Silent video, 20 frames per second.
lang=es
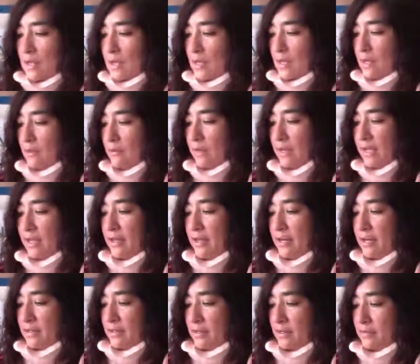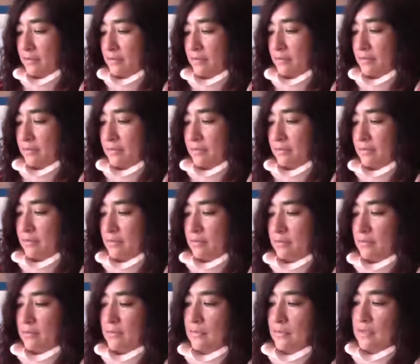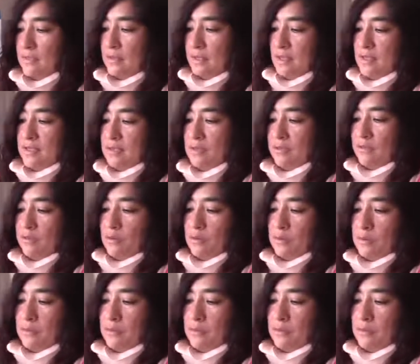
Les va a quedar así, de esta forma.